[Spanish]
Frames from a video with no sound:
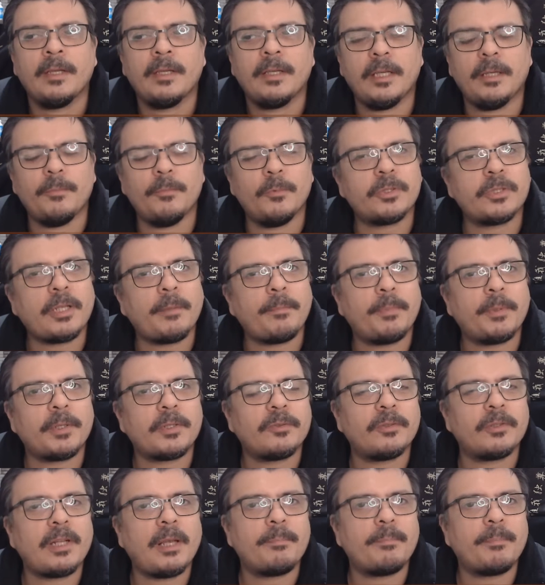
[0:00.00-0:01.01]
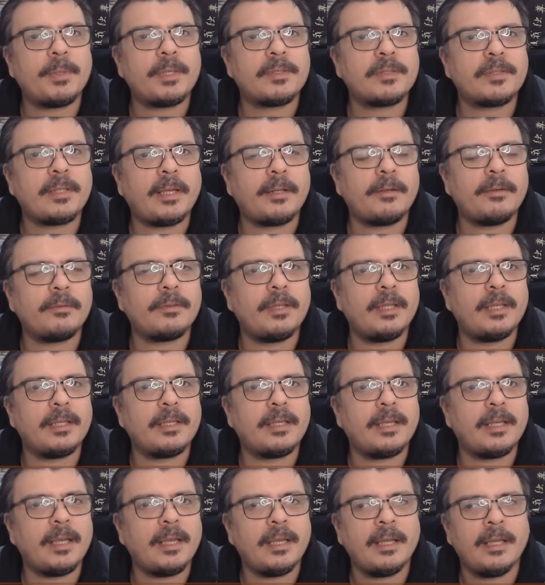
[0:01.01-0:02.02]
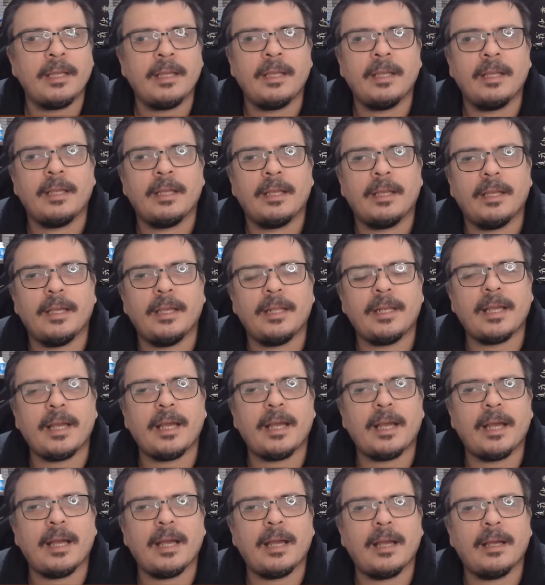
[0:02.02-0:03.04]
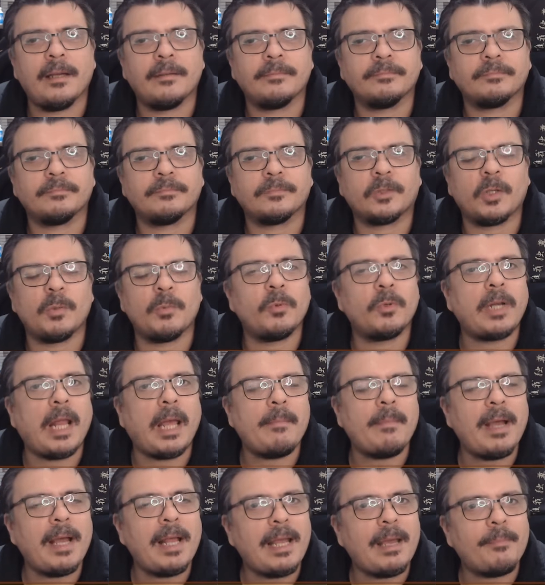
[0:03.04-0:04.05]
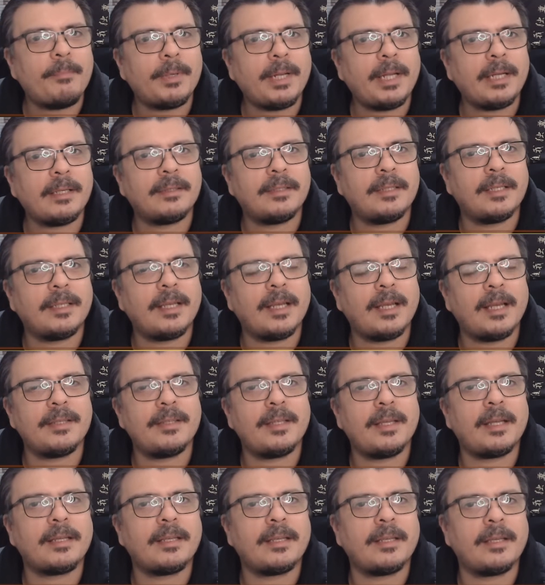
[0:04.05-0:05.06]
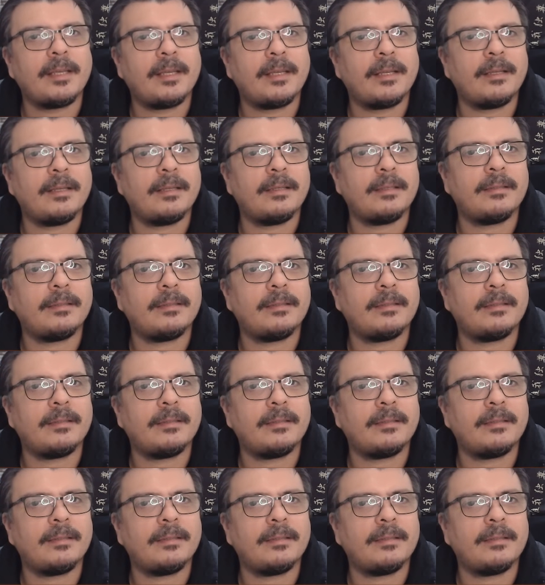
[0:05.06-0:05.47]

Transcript: Y muchas personas pensaron de que era como una mala práctica, ya que